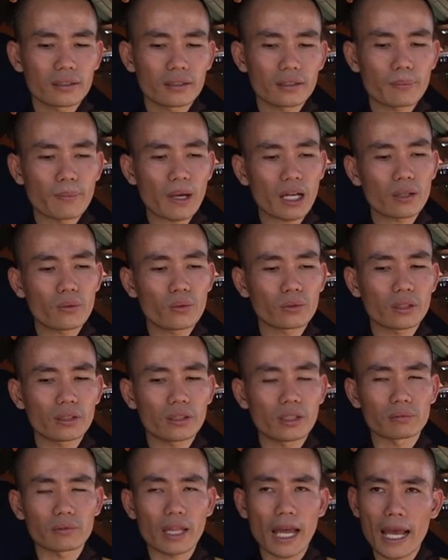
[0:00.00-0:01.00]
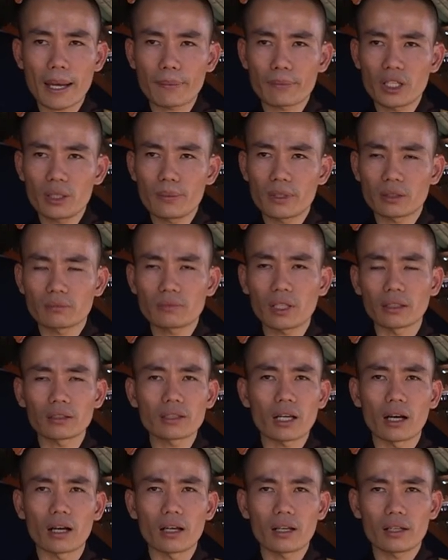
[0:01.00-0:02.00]
ta bắt nguồn từ lòng tham nếu mình không cẩn
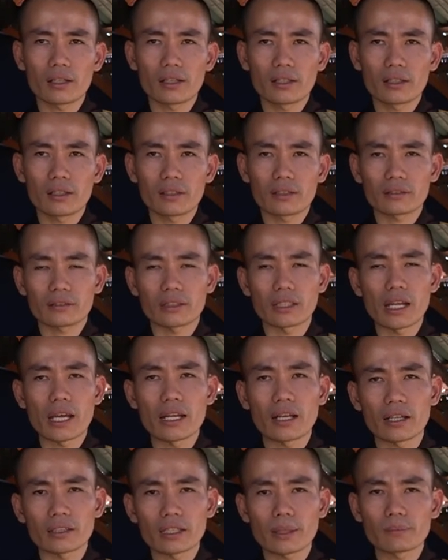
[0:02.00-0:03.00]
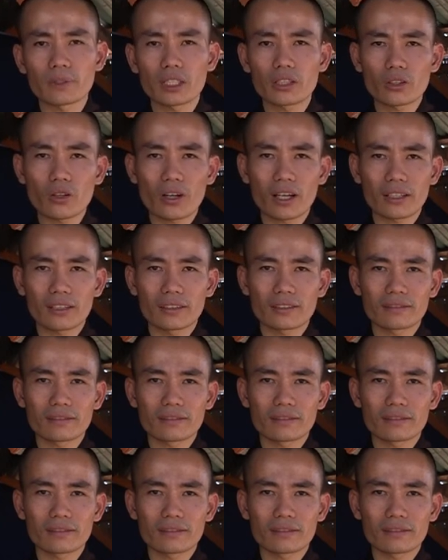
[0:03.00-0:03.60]
thận á, thì đây là cái tâm tính toán